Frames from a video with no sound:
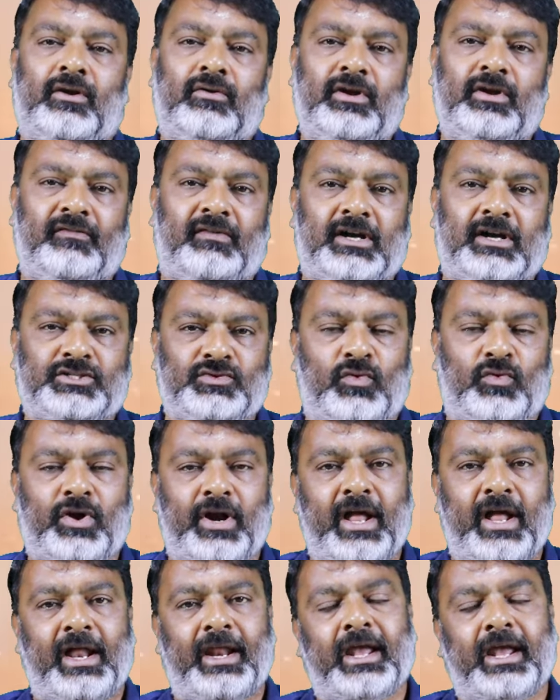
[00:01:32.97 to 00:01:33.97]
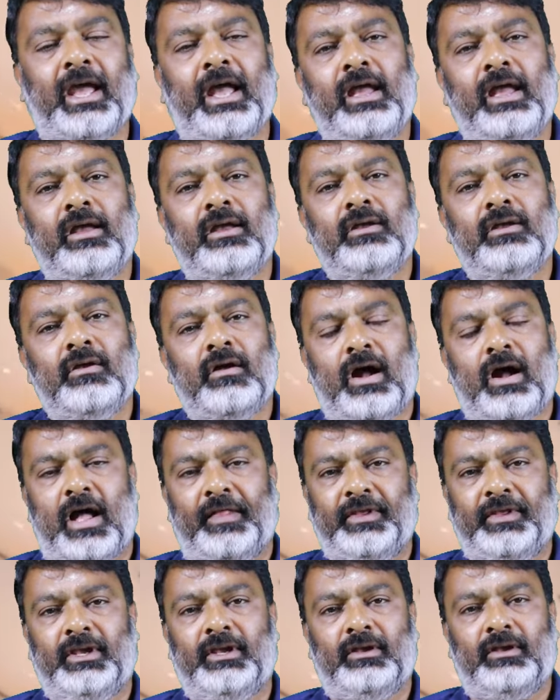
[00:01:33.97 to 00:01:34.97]
గారు నివాసం ఉండడానికే
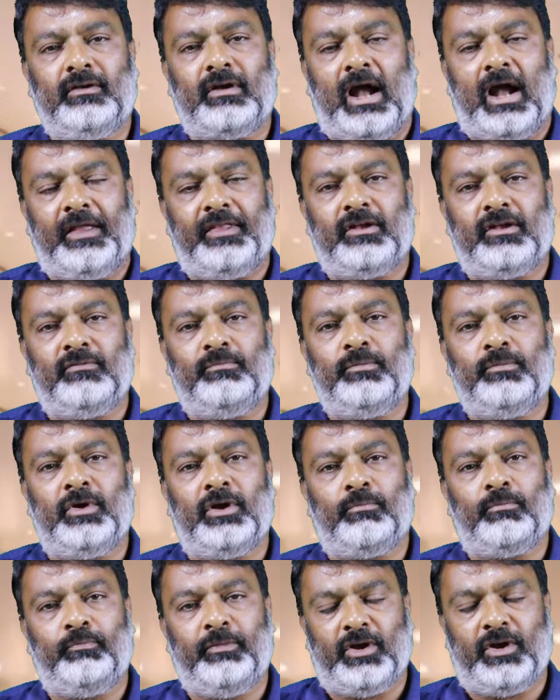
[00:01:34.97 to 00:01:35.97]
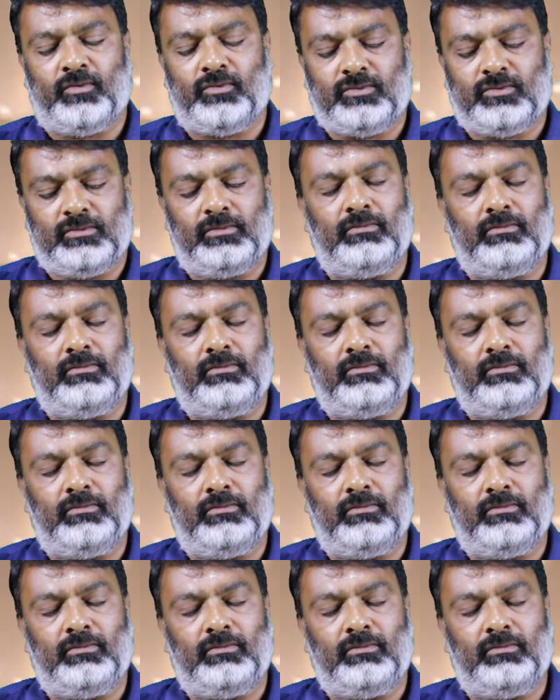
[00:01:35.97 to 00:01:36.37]
అది అయితే మేము